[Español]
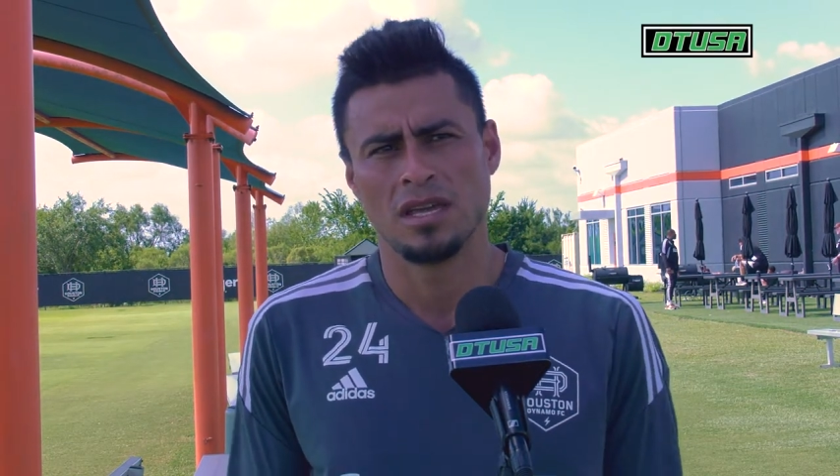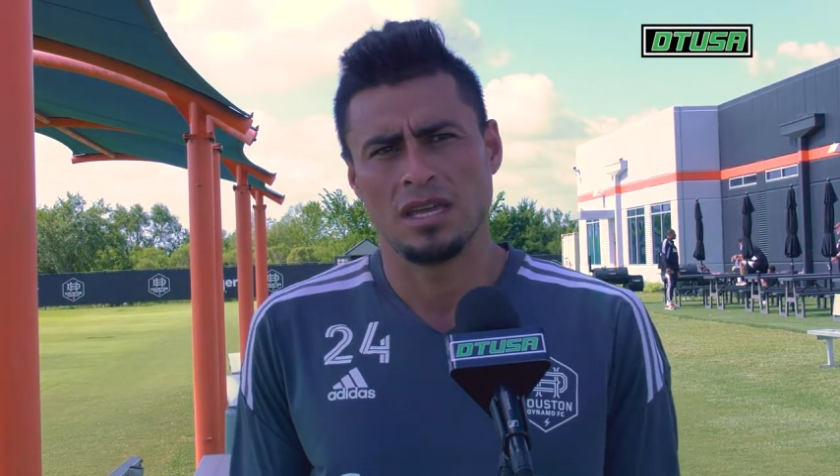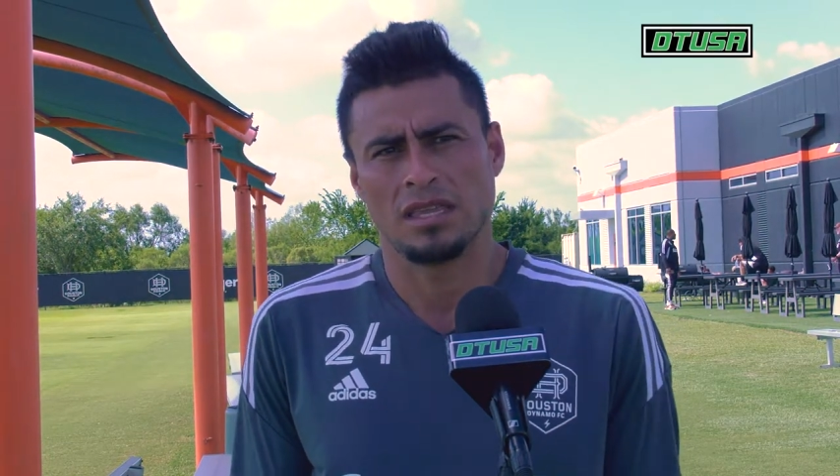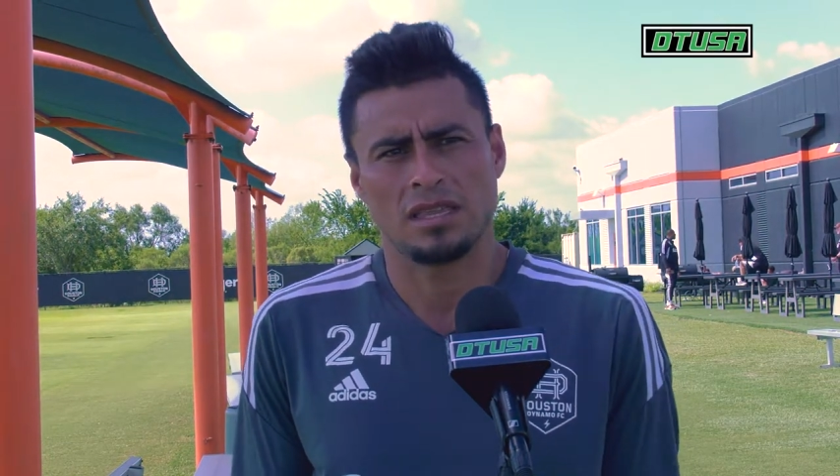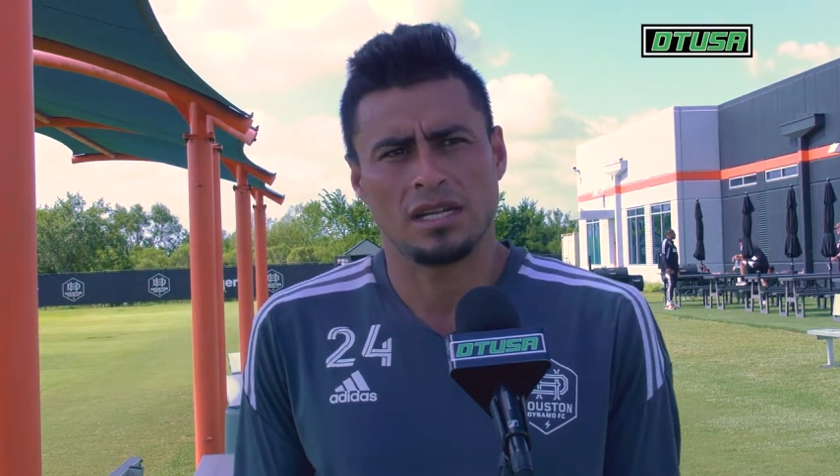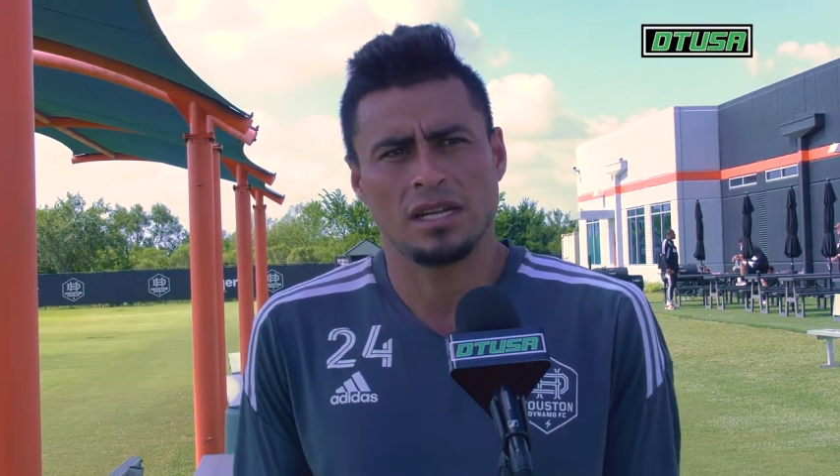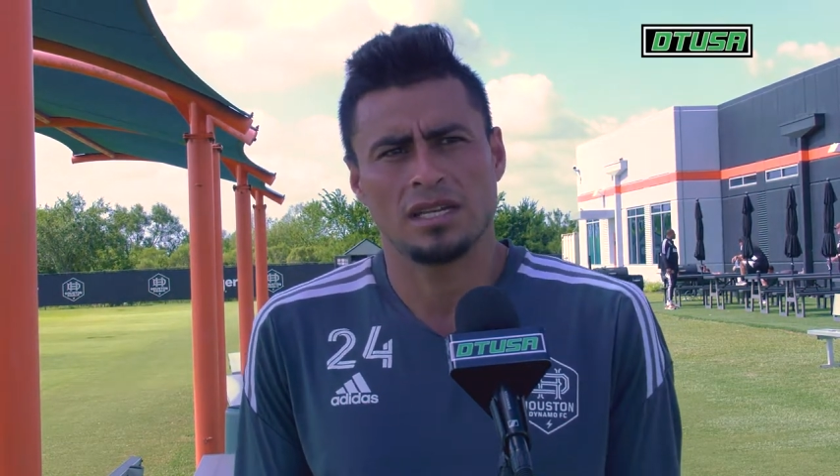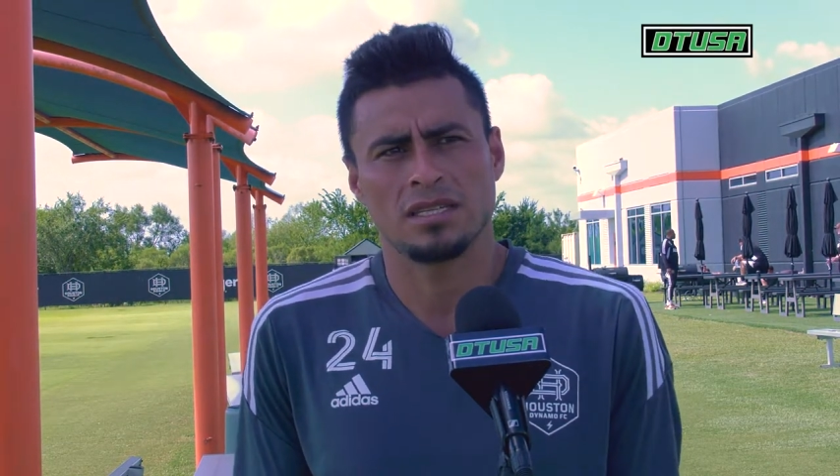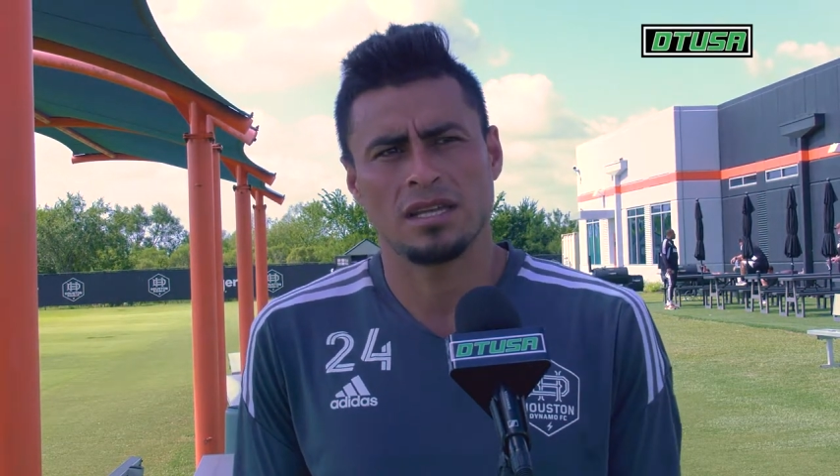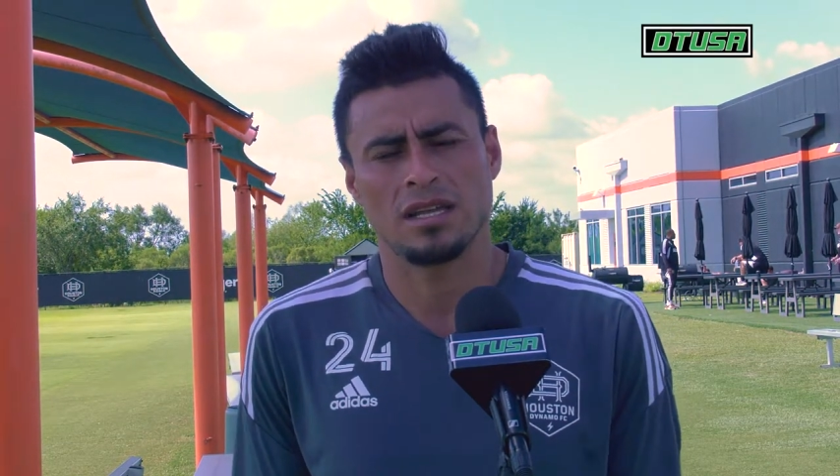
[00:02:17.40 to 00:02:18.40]
entre
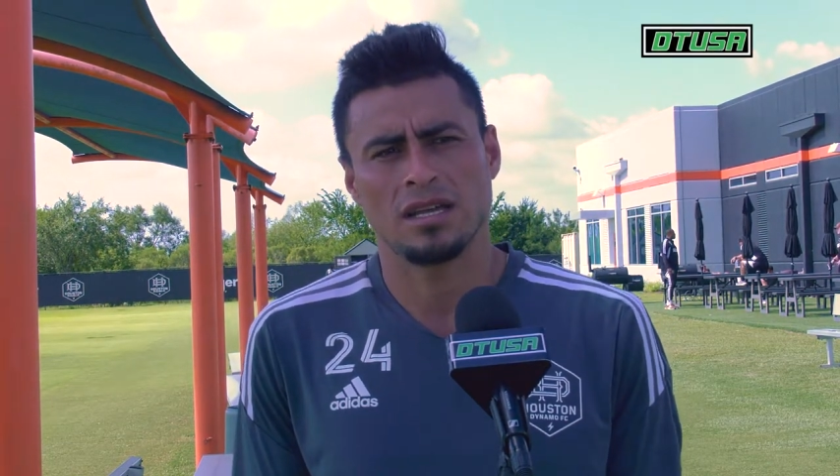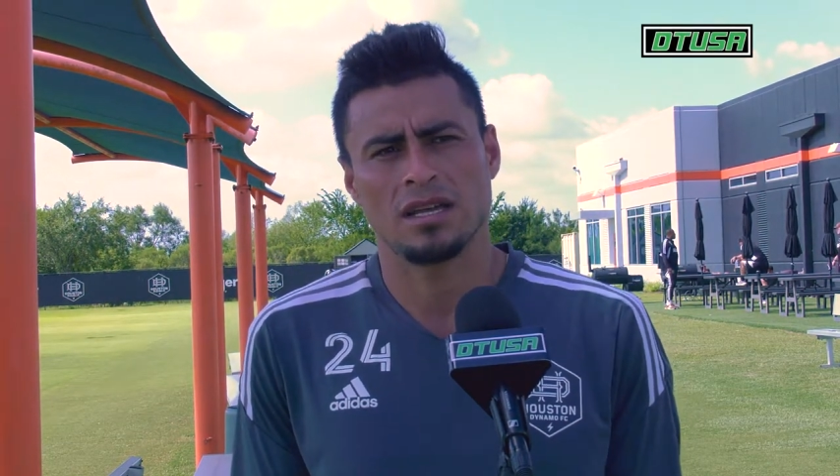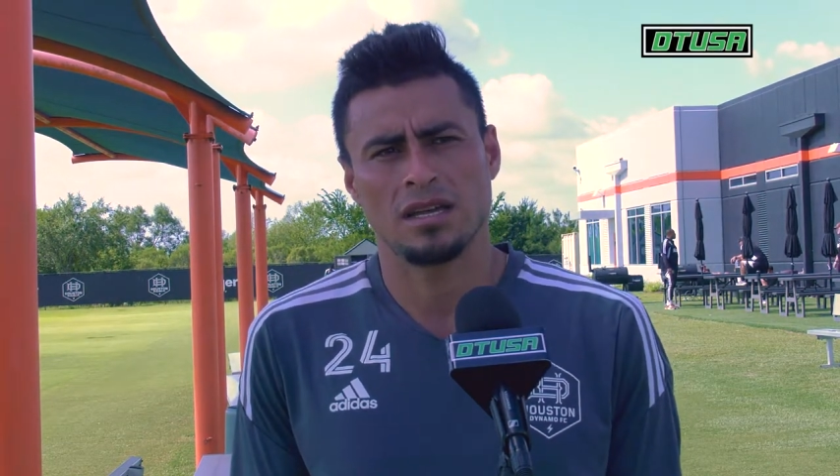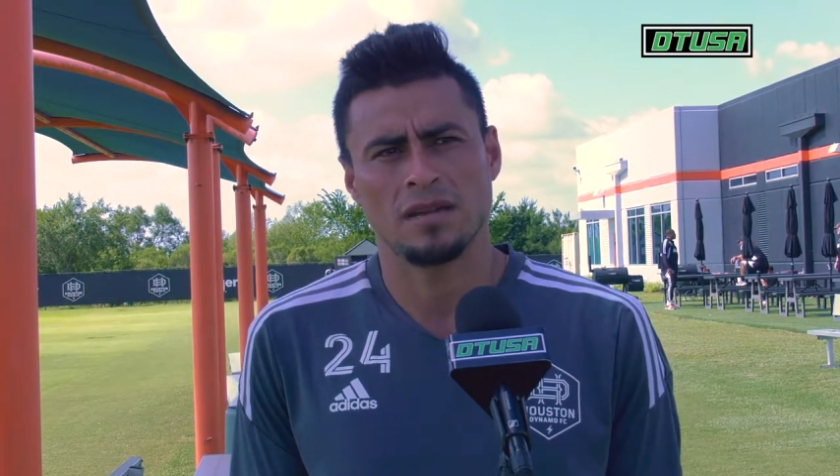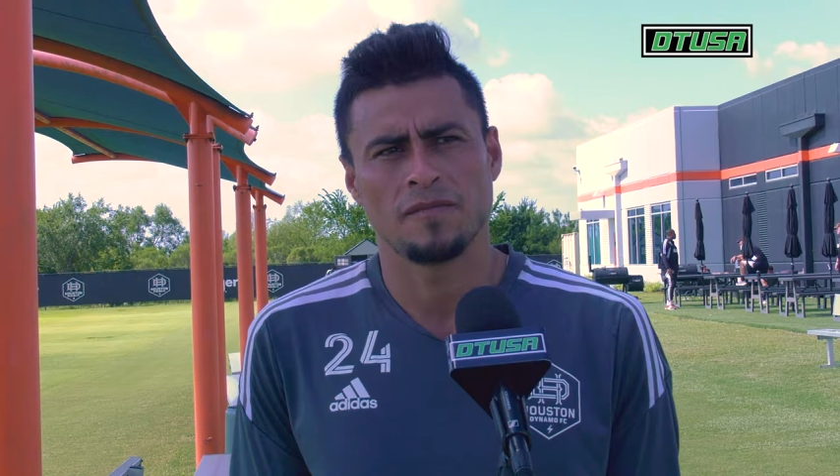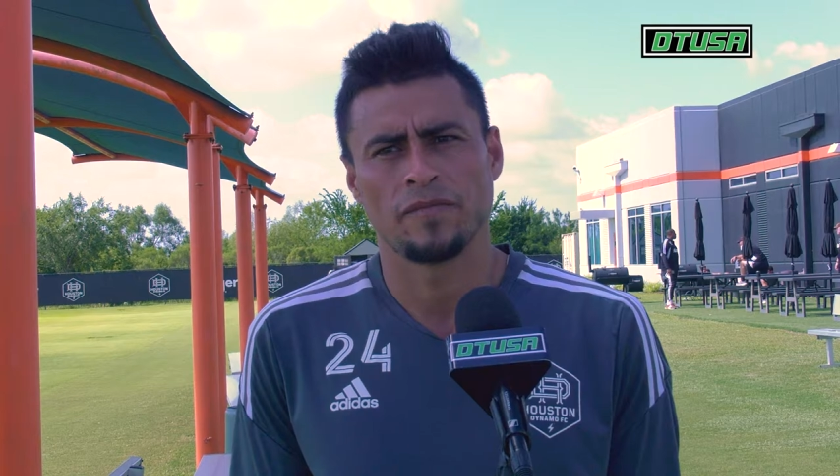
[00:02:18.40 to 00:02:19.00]
esa